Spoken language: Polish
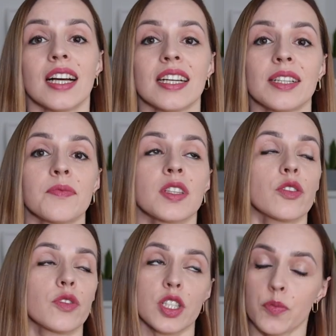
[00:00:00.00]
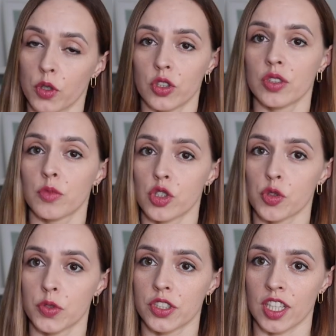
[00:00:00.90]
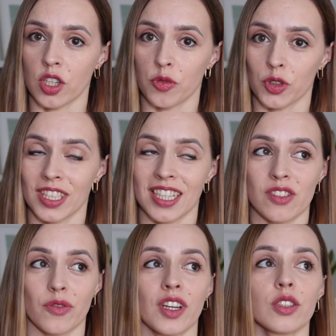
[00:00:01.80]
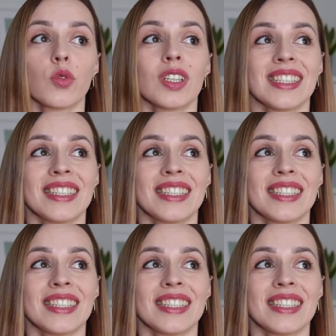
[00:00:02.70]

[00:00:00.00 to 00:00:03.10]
e, więc spokojnie możesz pić taką wodę gazowaną.